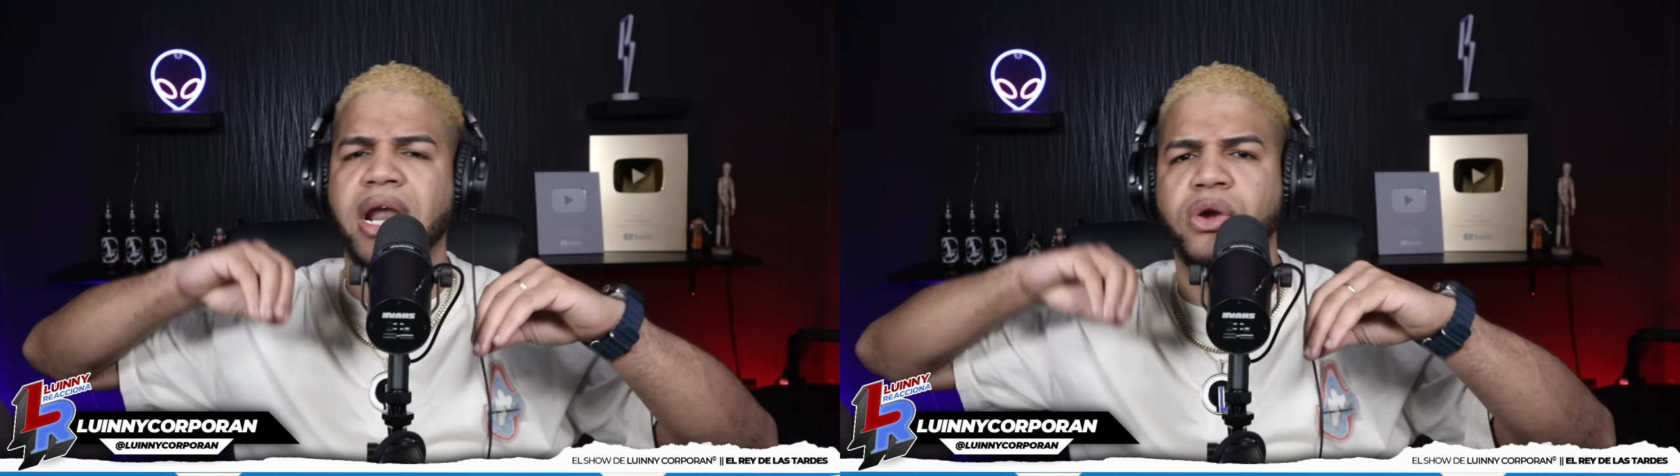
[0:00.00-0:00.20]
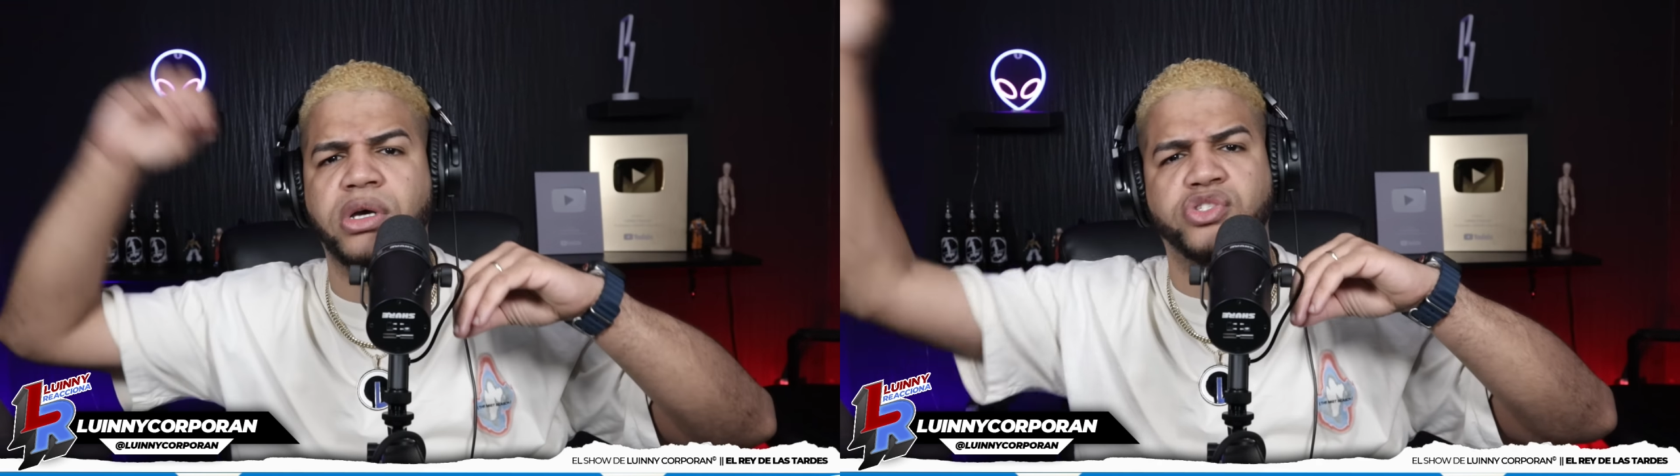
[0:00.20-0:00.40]

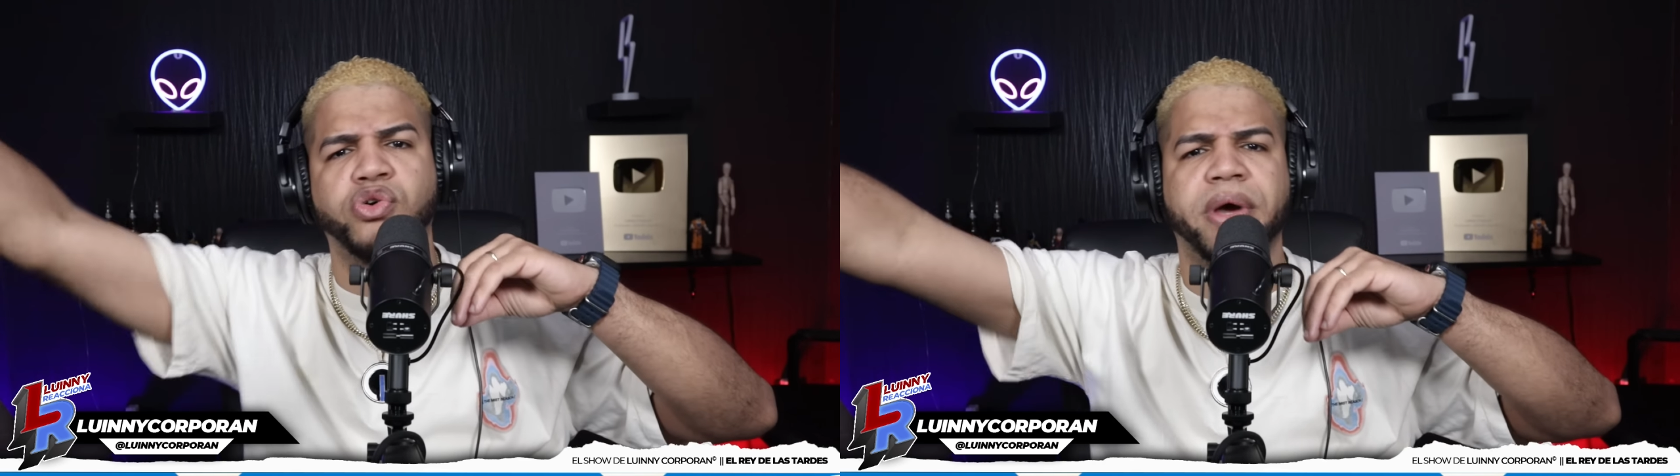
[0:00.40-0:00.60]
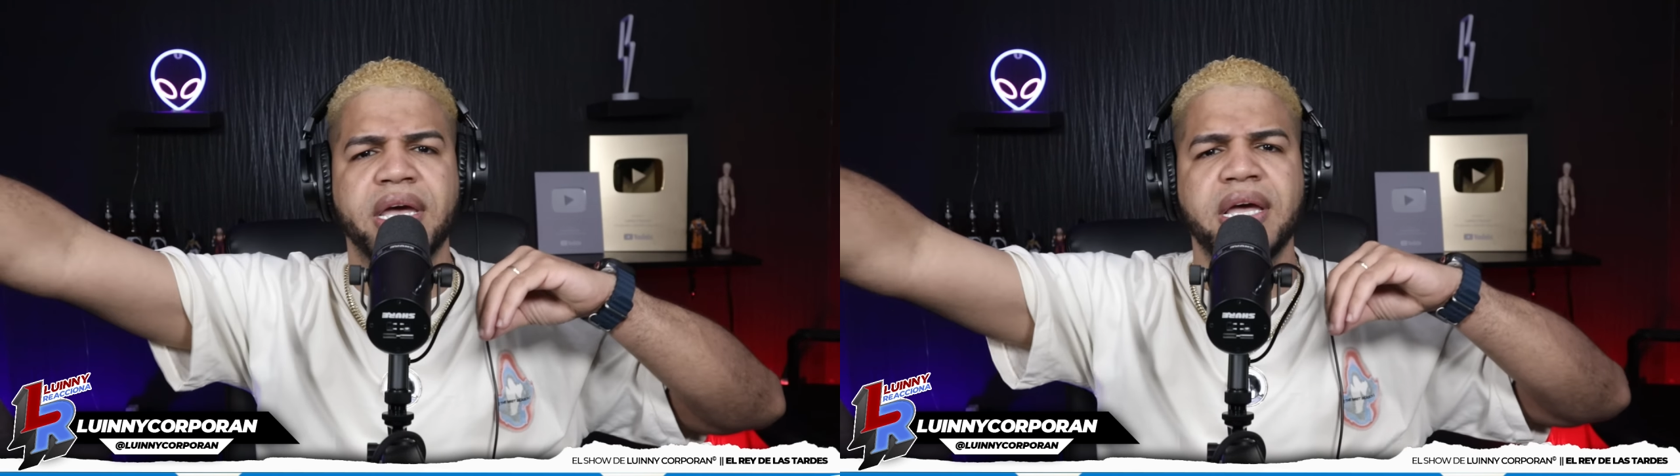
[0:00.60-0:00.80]
lo que
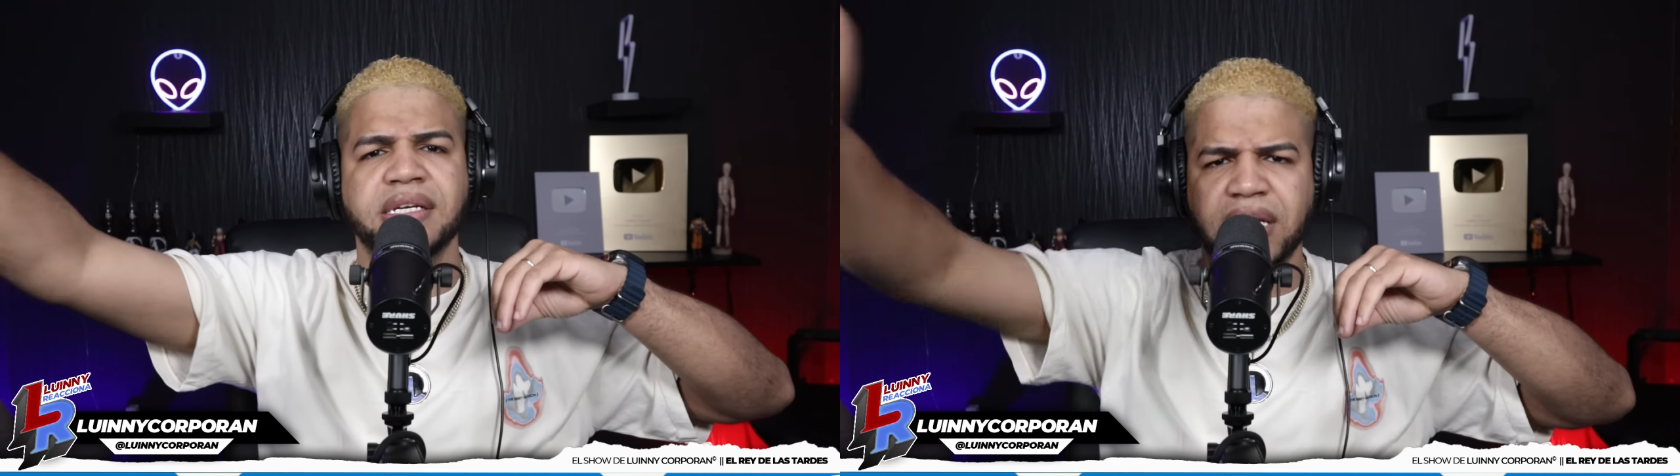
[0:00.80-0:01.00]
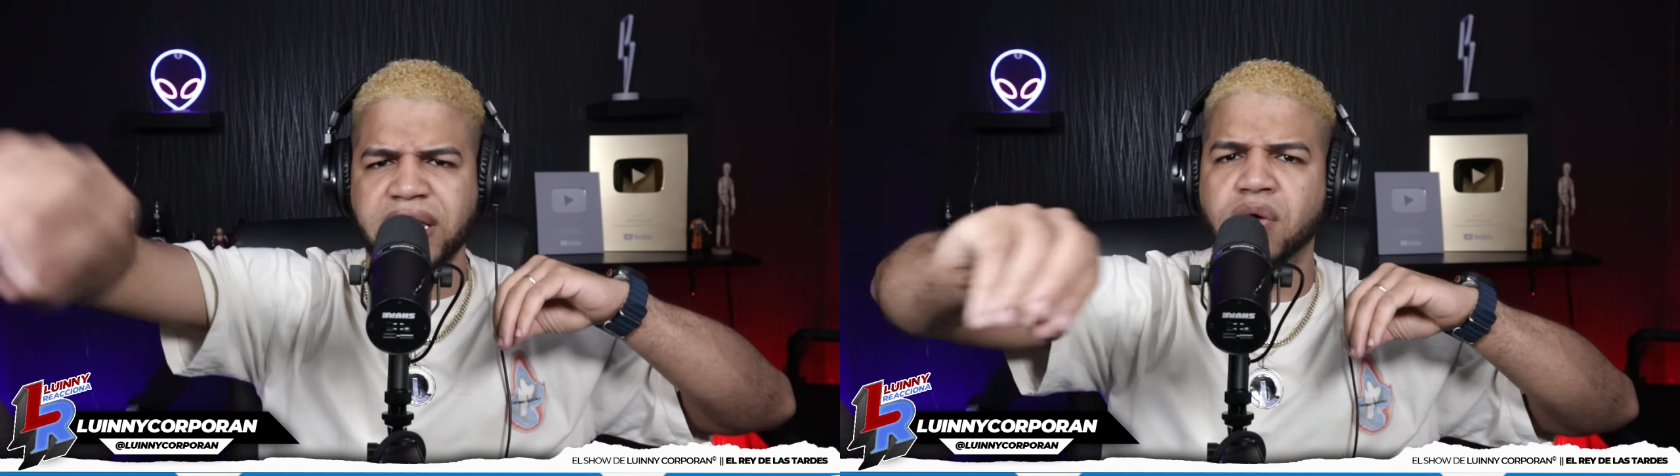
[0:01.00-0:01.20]
sube
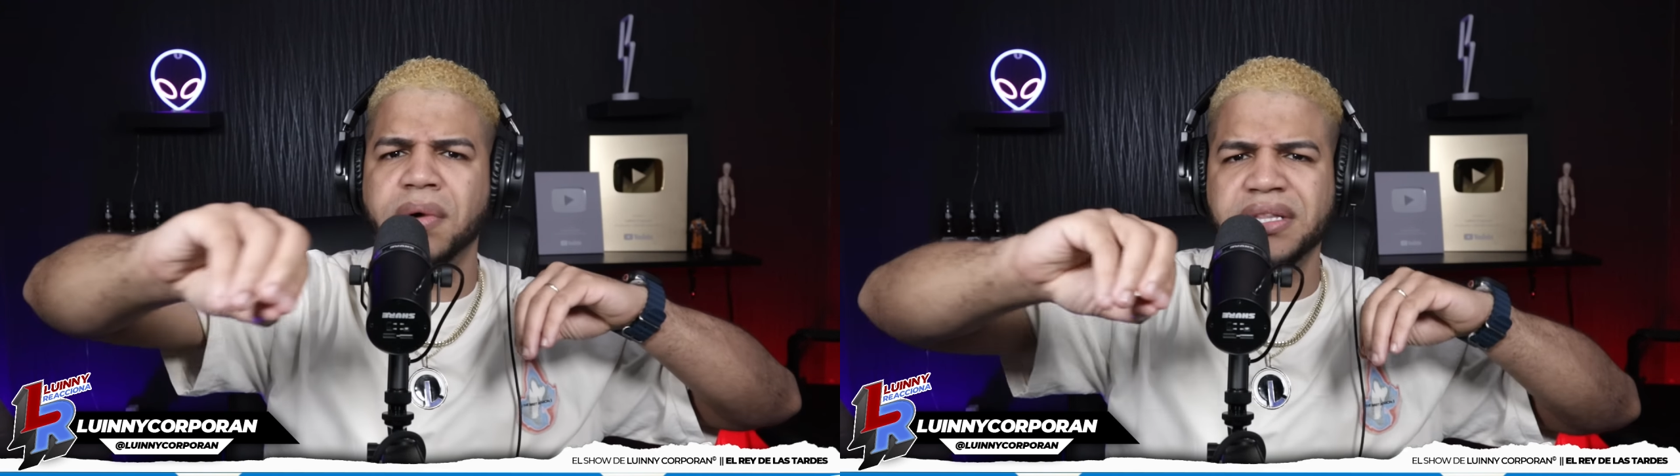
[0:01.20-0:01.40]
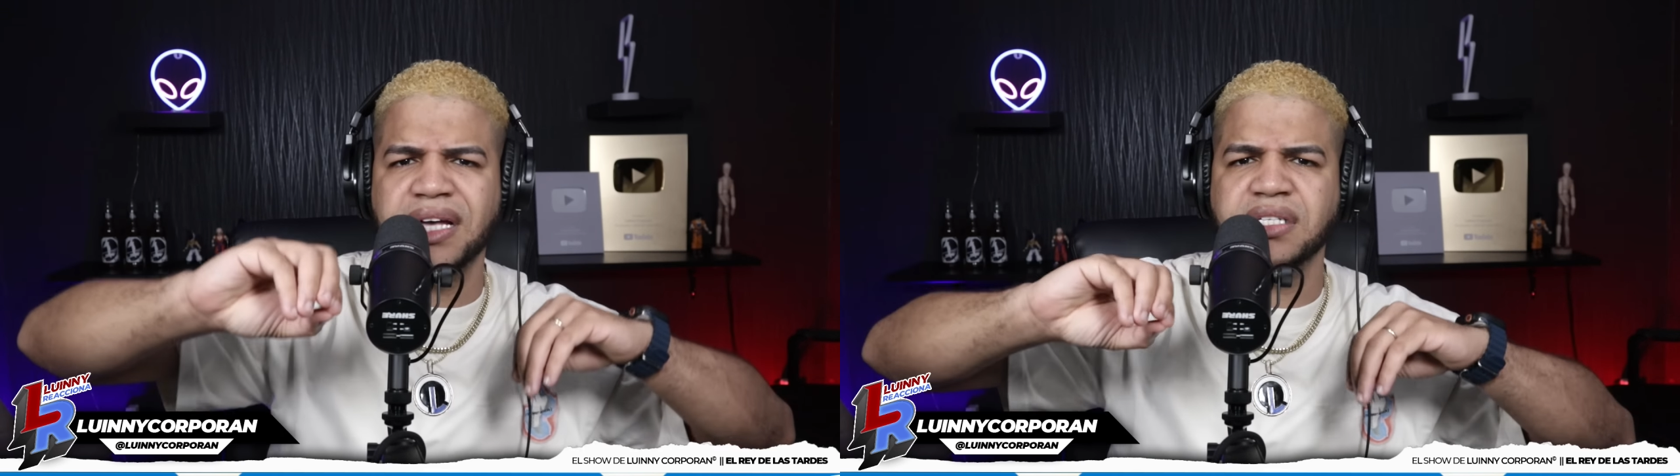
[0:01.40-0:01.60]
Santiago
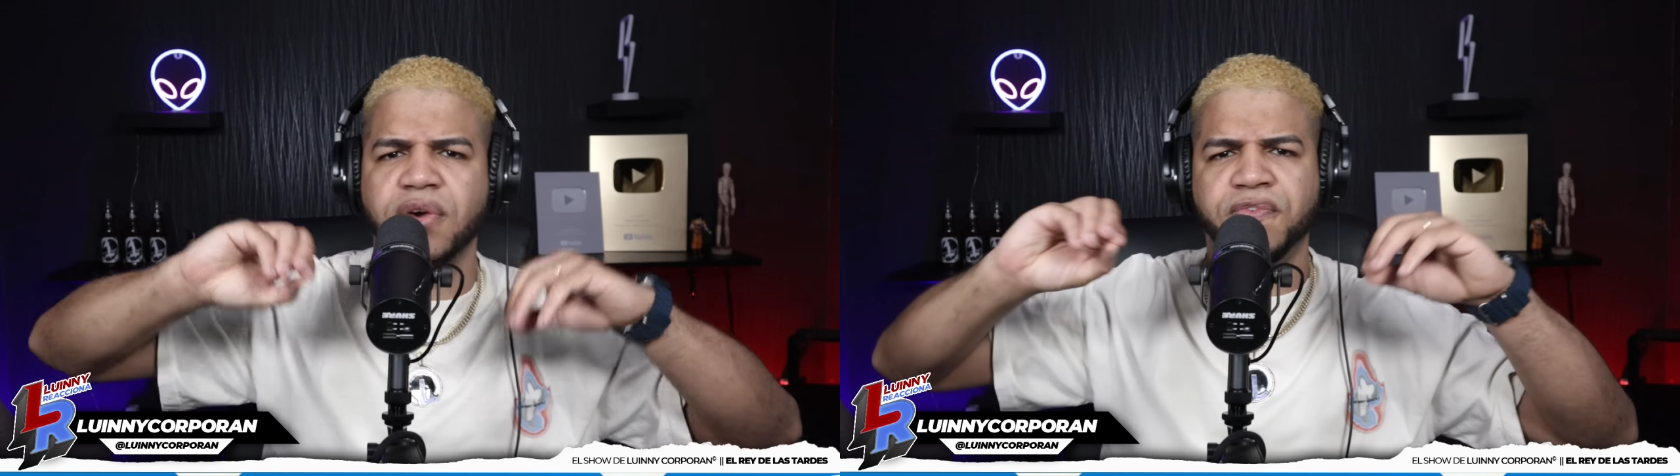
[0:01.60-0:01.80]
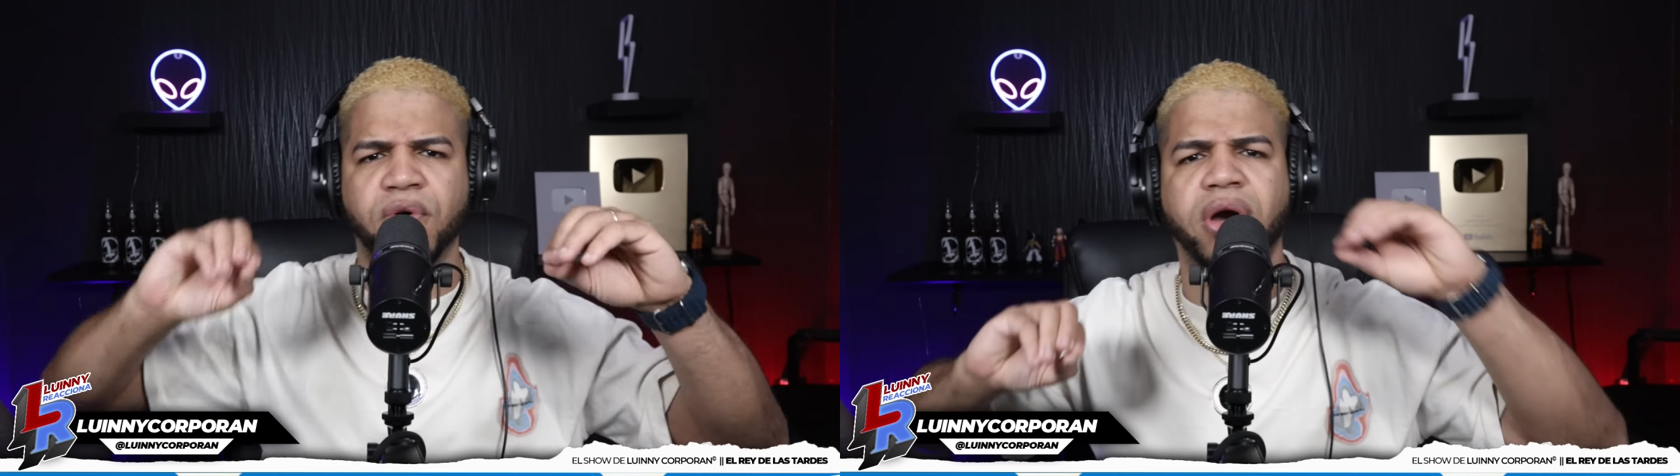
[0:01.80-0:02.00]
Matías
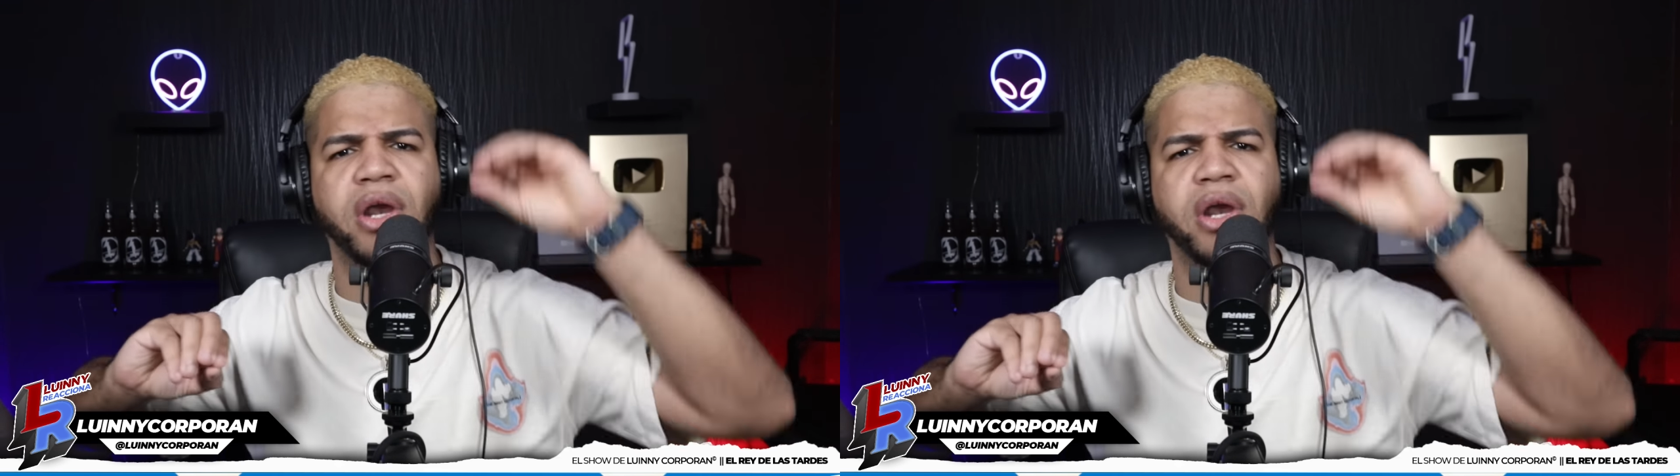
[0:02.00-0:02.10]
Alofoque,